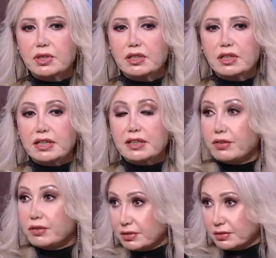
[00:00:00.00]

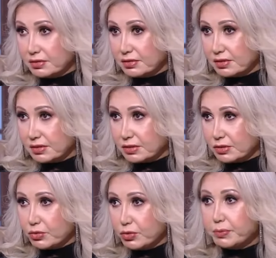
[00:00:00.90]
والإغراء
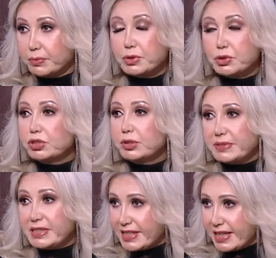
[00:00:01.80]
وبدون
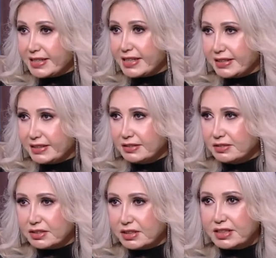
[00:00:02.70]
ابتذال يعني
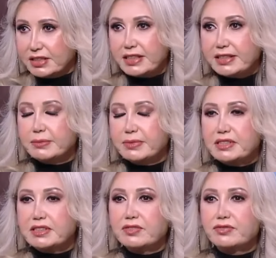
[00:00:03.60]
يا ريت احنا
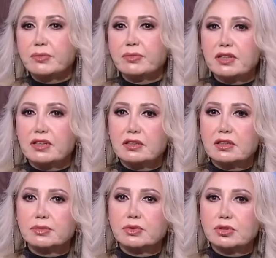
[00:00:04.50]
بس نفهم
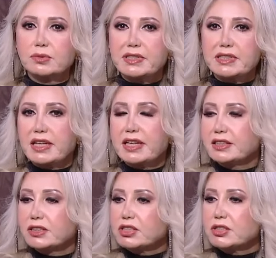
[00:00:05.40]
الإغراء بدون ابتذال
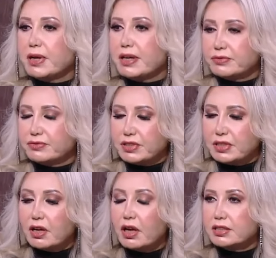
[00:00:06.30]
لأن دلوقتي بقى
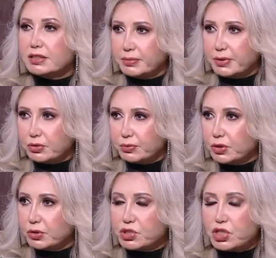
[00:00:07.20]
في خلط بينهم
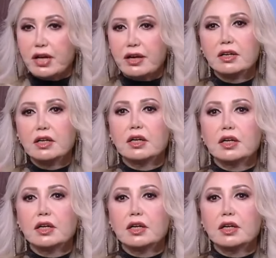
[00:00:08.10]
بينهم شعرة